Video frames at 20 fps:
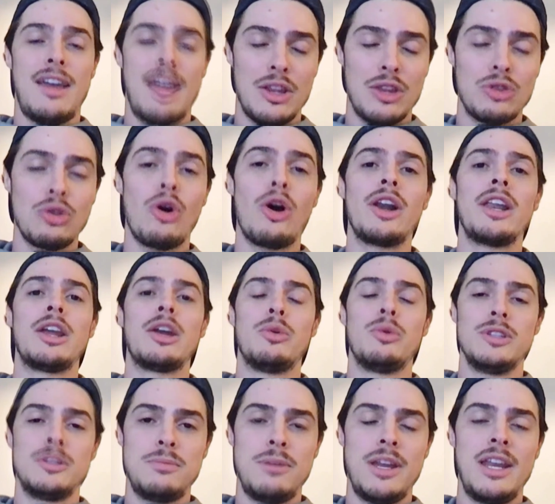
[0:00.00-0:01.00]
retornem
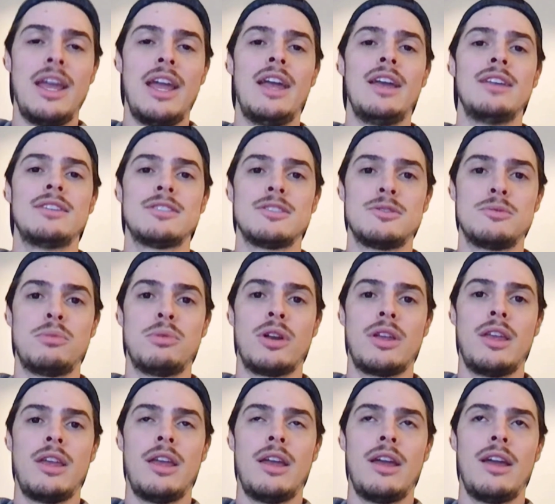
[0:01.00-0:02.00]
com experiências,
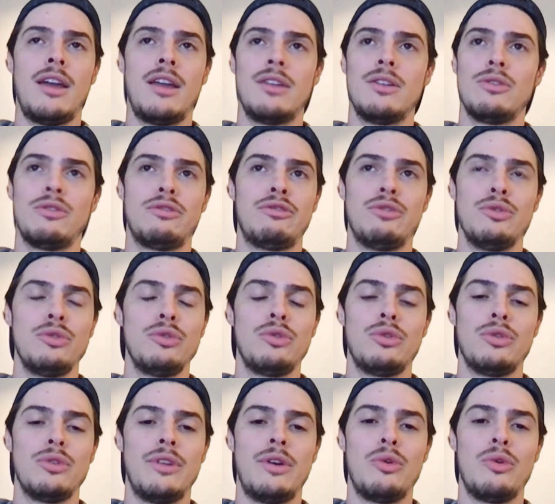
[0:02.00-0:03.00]
porque no
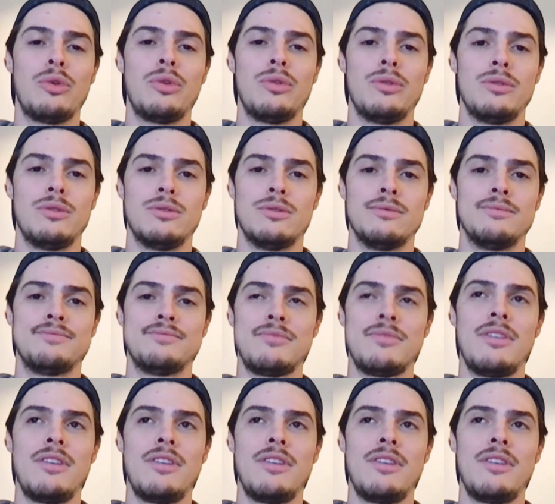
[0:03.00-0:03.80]
fundo né, o,